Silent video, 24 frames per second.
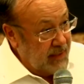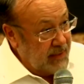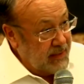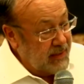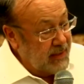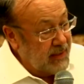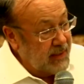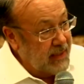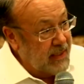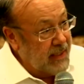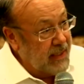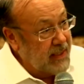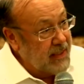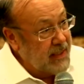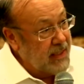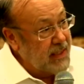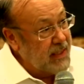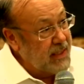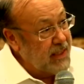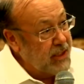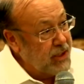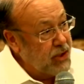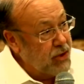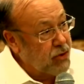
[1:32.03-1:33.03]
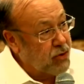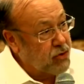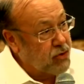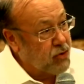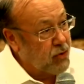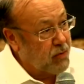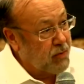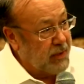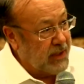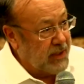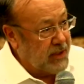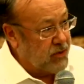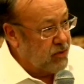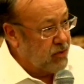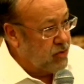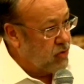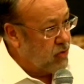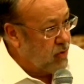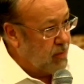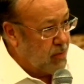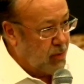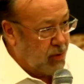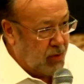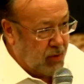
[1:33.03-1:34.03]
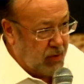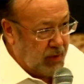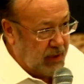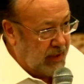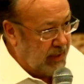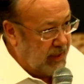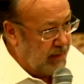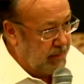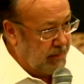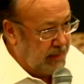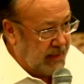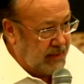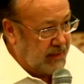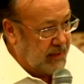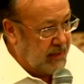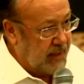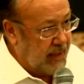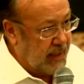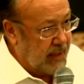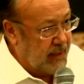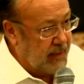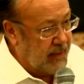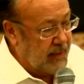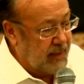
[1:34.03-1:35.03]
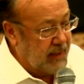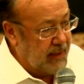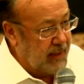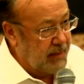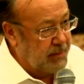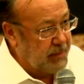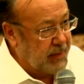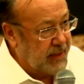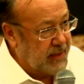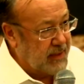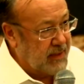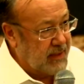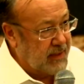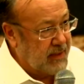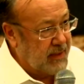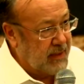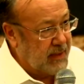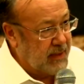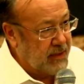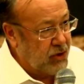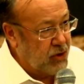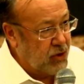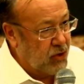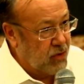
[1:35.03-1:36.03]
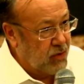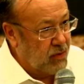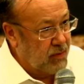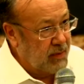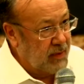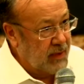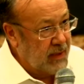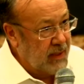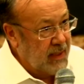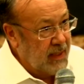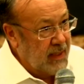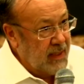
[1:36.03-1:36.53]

Si tiene niños obesos, como lo diré más tarde en la presentación,